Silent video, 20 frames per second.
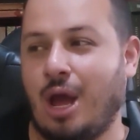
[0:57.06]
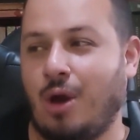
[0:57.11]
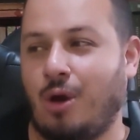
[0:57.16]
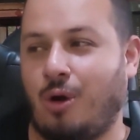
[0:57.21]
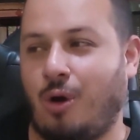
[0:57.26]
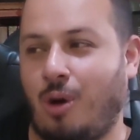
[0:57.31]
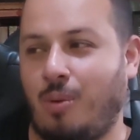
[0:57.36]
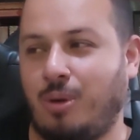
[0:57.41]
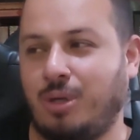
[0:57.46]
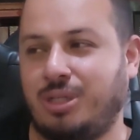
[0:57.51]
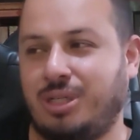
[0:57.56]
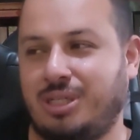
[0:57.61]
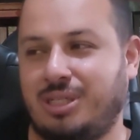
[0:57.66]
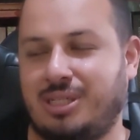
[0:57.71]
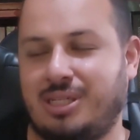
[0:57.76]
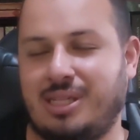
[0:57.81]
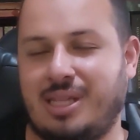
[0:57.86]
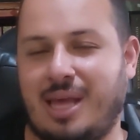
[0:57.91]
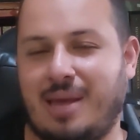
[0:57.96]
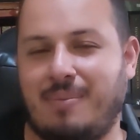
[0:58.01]
Como
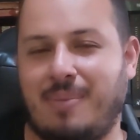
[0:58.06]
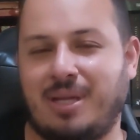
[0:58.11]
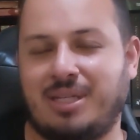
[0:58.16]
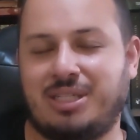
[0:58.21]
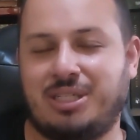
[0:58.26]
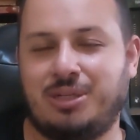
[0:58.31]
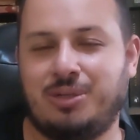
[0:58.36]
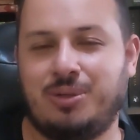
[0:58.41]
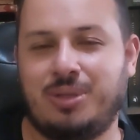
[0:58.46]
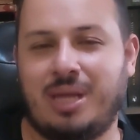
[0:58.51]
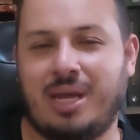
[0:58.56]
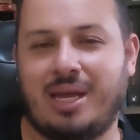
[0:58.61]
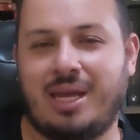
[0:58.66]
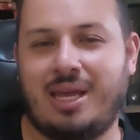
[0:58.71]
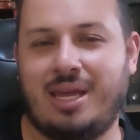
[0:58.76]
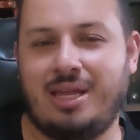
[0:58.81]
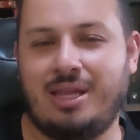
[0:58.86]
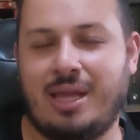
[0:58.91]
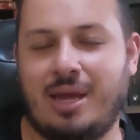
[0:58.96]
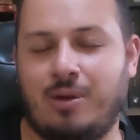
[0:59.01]
disse, né, Matilda
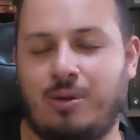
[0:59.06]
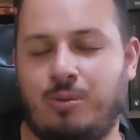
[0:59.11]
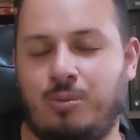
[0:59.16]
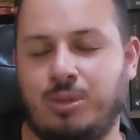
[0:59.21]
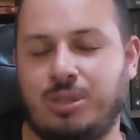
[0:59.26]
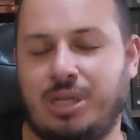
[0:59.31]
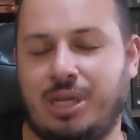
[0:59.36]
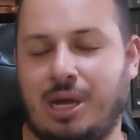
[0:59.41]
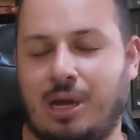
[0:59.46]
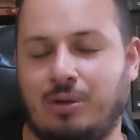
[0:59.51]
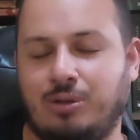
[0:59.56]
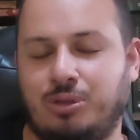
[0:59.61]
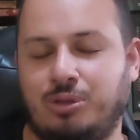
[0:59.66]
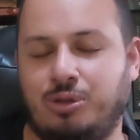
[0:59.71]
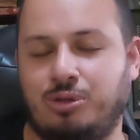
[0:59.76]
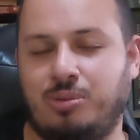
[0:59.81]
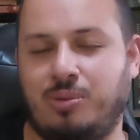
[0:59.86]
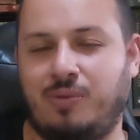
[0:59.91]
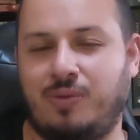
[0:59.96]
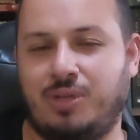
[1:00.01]
aqui, né, o musical de
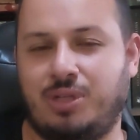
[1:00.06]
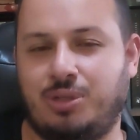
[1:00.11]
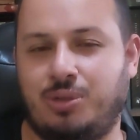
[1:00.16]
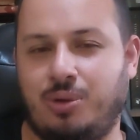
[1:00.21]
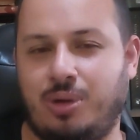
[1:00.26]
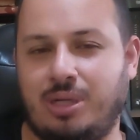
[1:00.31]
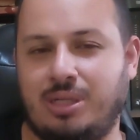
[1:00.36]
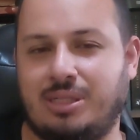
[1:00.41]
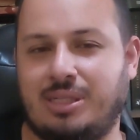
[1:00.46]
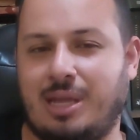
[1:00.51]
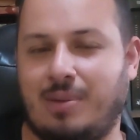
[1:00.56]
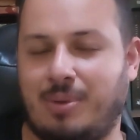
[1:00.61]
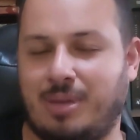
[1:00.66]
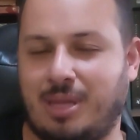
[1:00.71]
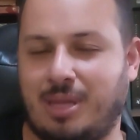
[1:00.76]
2022, é uma